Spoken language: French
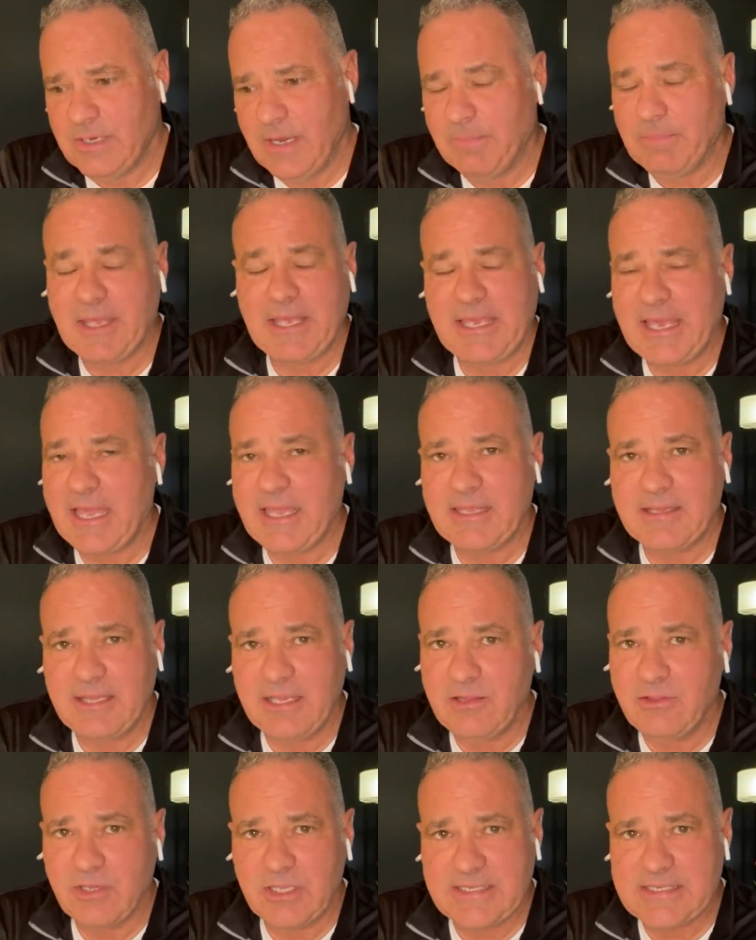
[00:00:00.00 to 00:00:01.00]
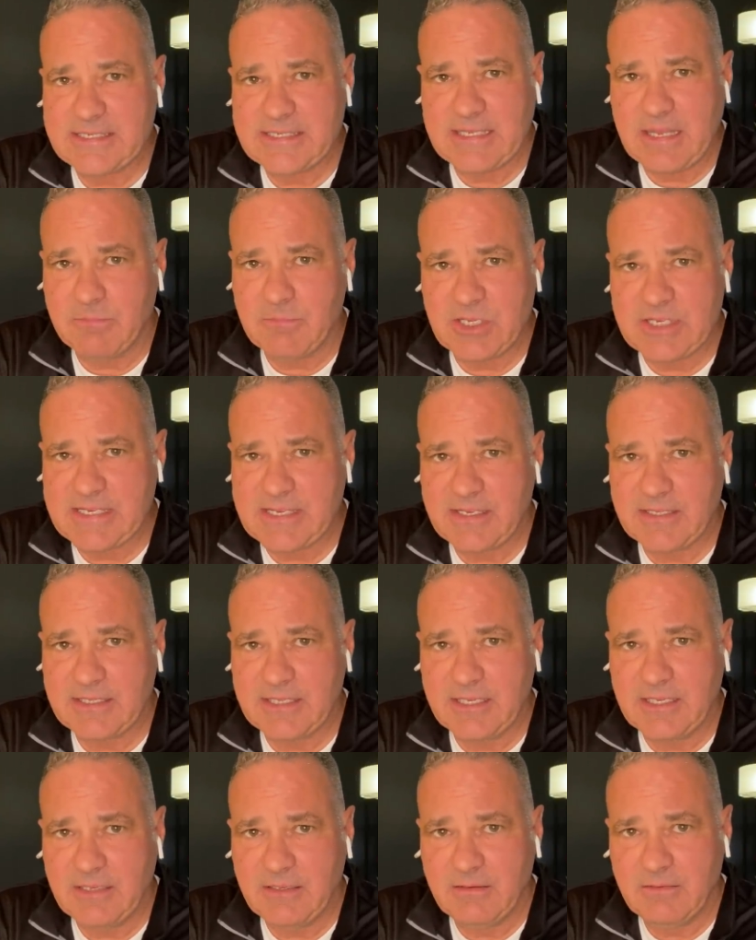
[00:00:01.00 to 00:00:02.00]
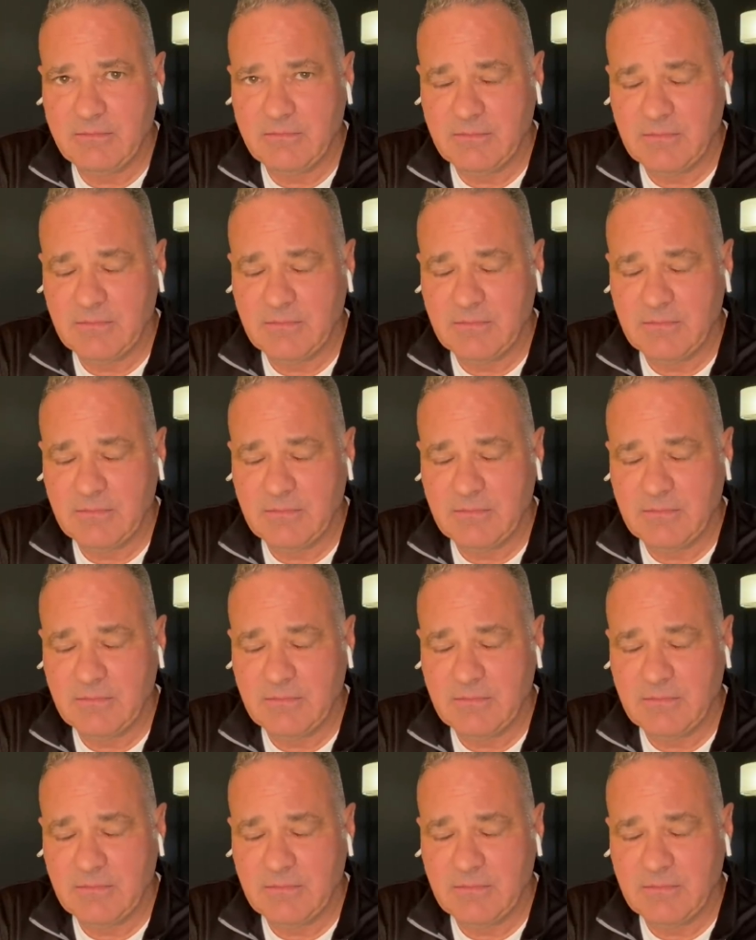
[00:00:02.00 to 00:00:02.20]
la précarité de notre système de santé,